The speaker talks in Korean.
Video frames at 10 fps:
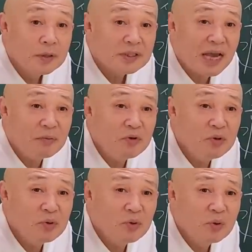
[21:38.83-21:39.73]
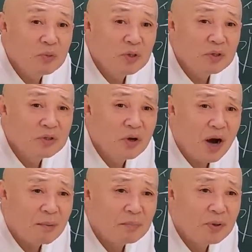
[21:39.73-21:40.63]
참으려고 하면 더
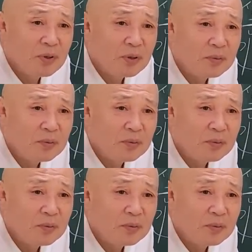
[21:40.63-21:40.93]
아파.